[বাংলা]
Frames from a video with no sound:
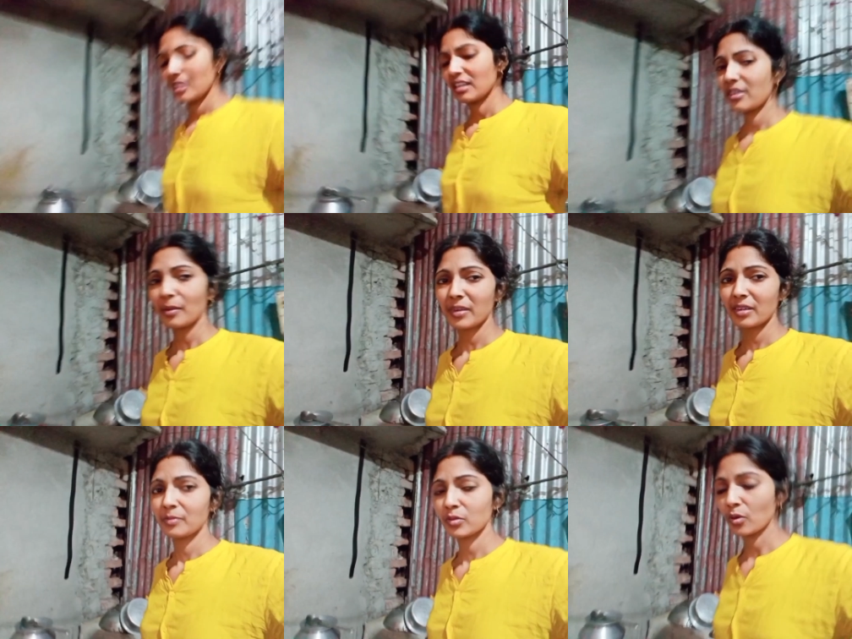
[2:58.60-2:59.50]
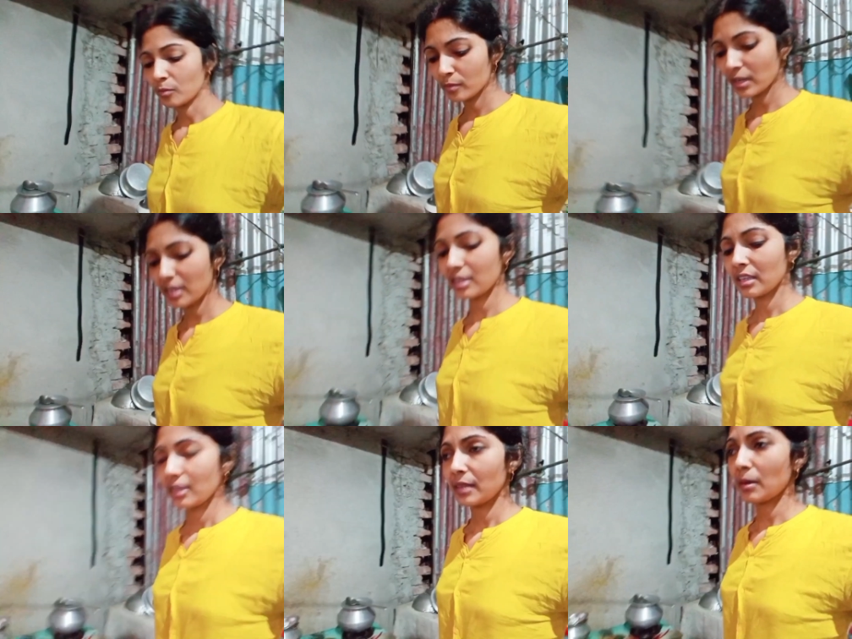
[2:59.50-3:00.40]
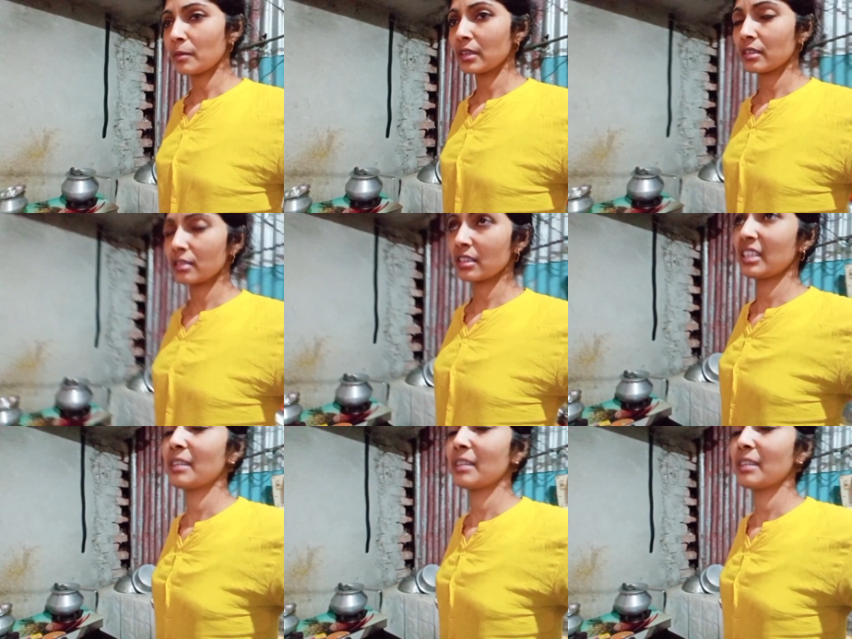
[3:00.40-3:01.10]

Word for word: কারণ আমার সম্ভব না এভাবে গিয়ে